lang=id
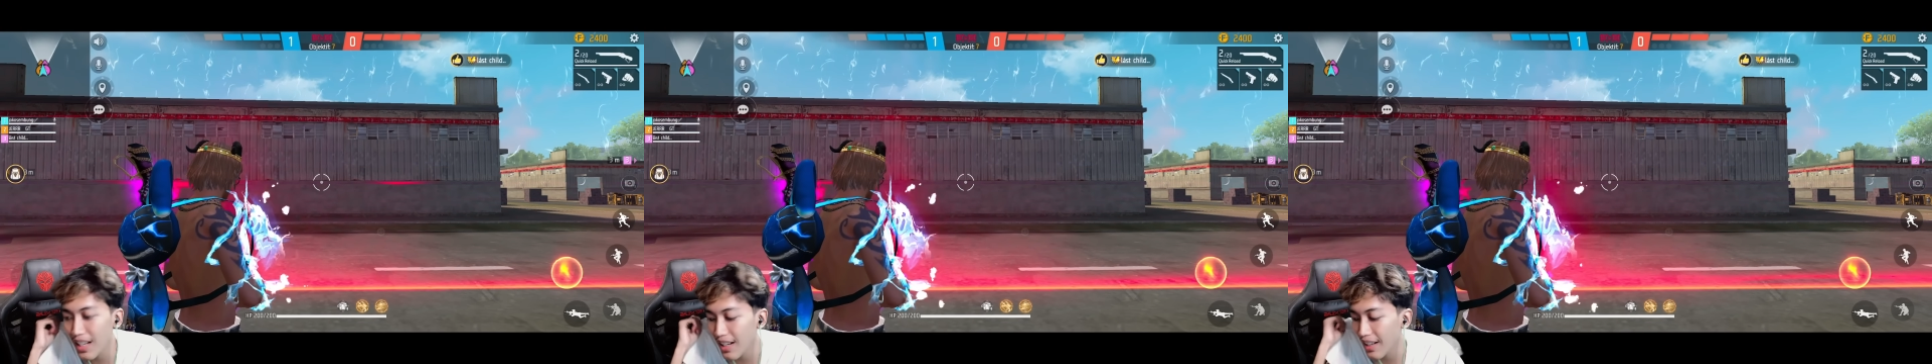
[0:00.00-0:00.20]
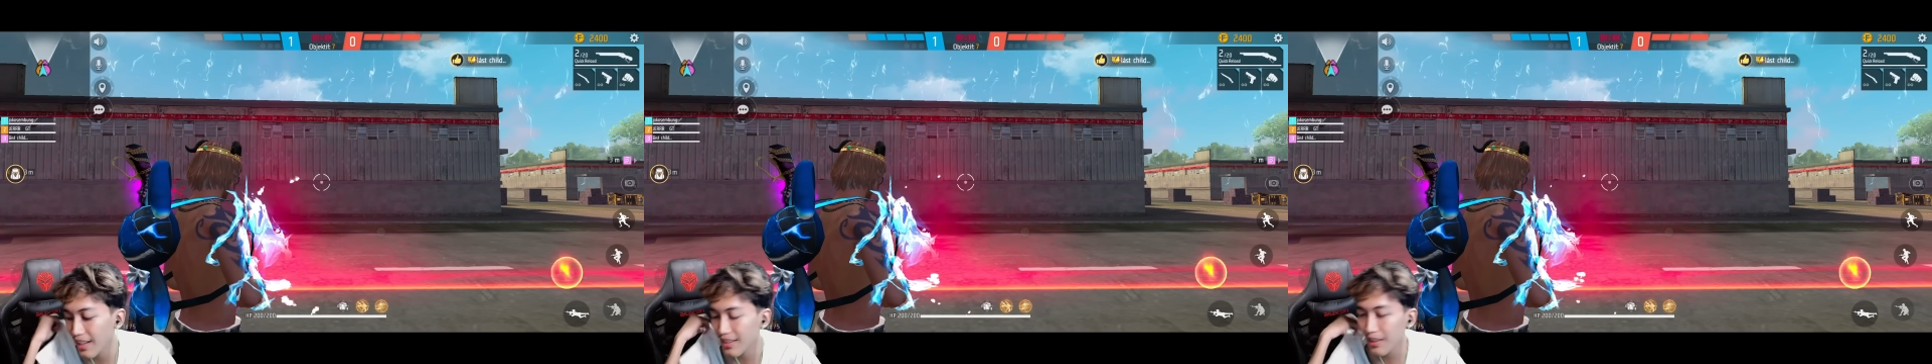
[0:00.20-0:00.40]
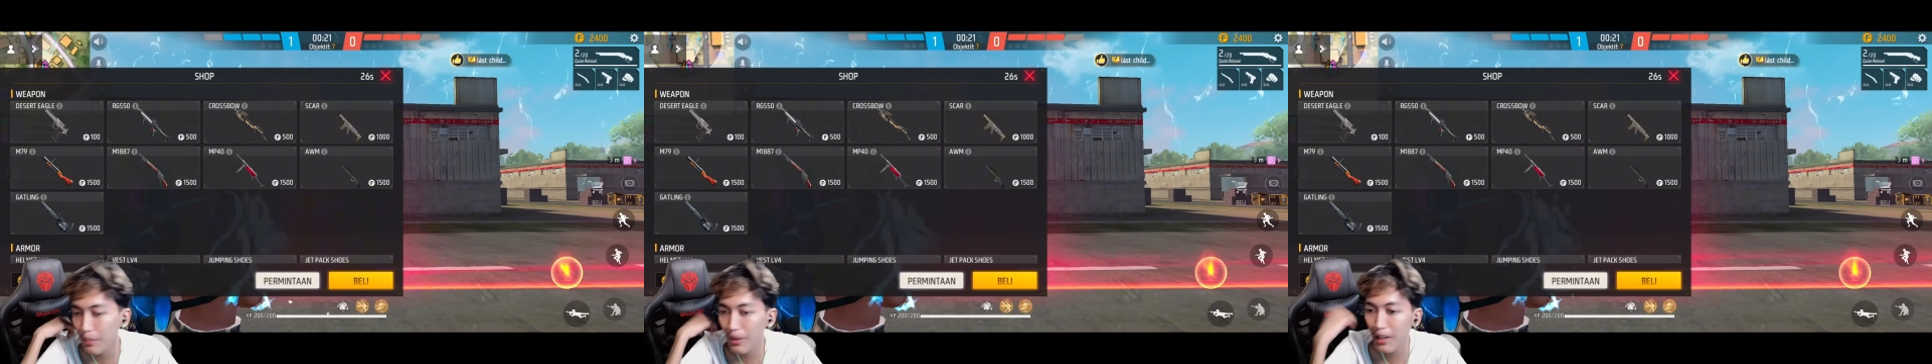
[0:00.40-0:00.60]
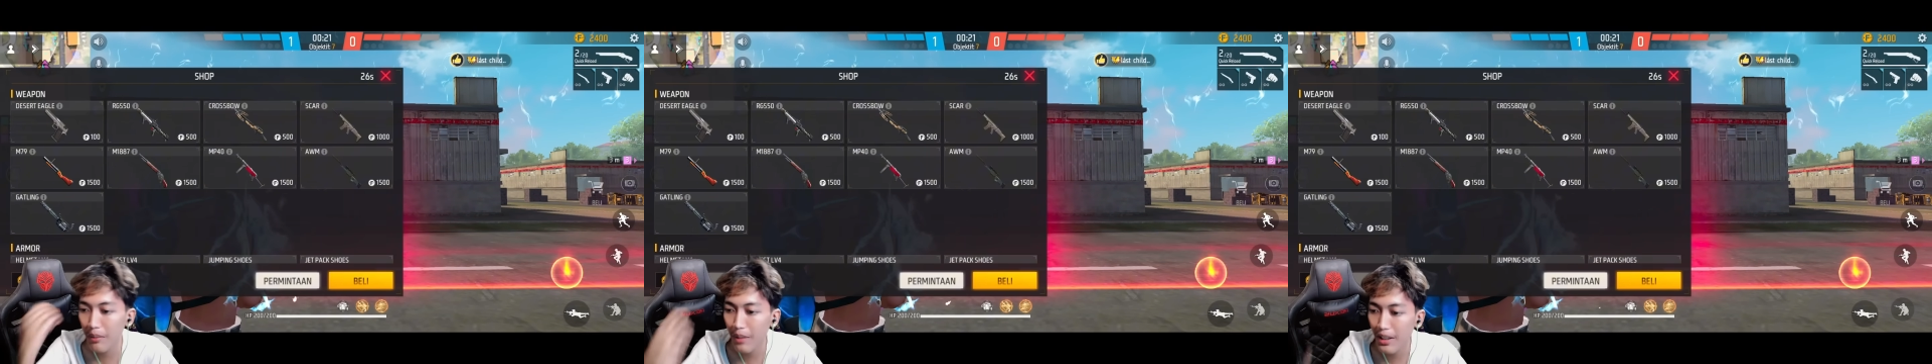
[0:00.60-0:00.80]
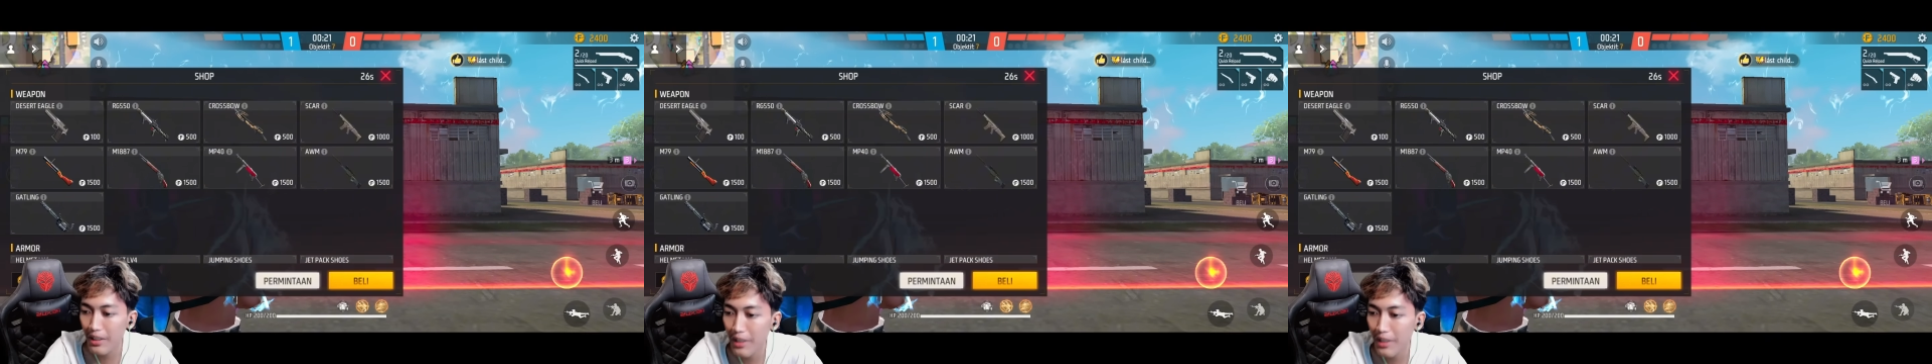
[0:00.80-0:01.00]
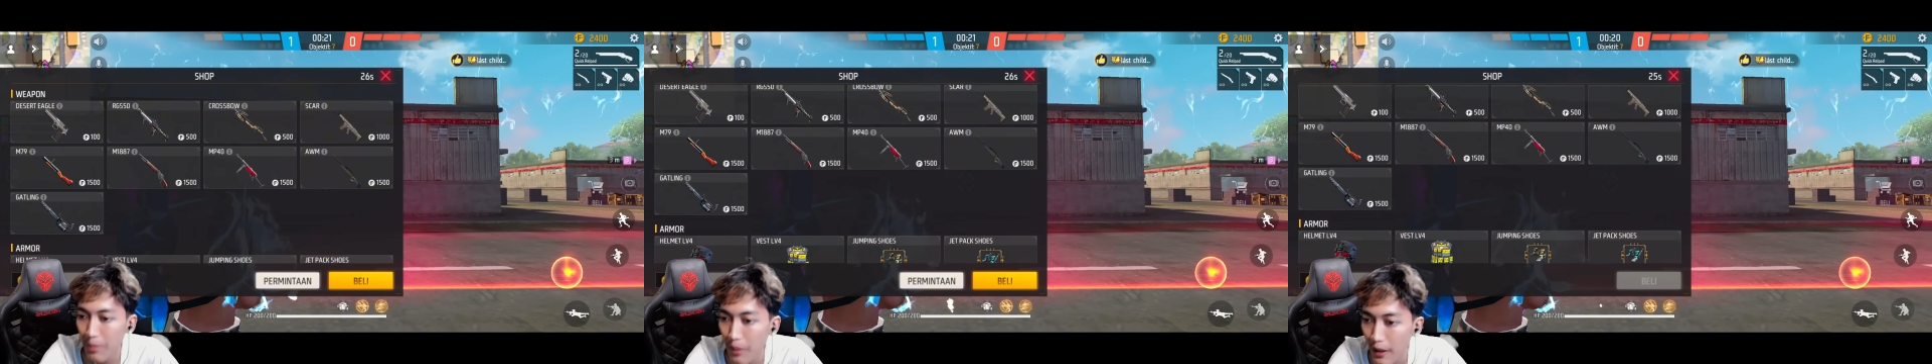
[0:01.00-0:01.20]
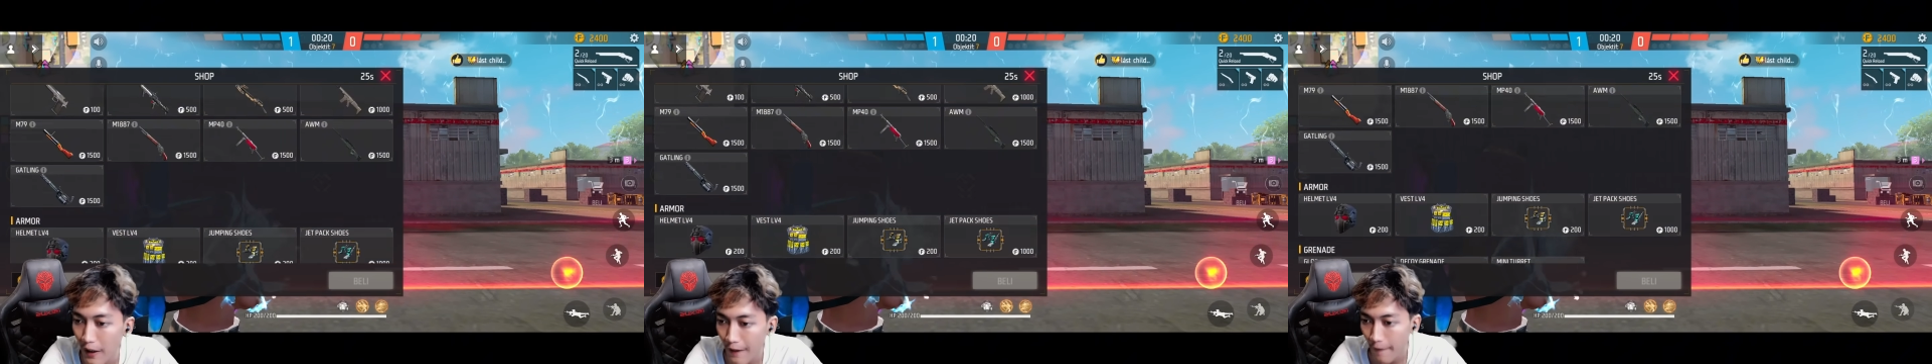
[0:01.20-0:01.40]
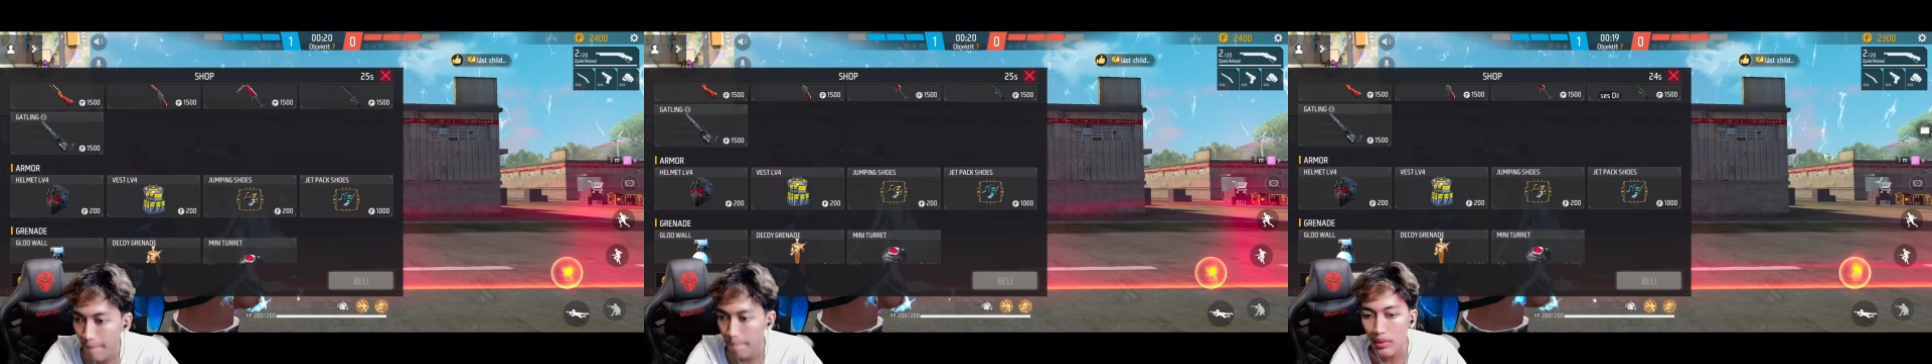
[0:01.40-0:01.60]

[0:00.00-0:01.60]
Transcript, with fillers: guys tapi rematch gak apa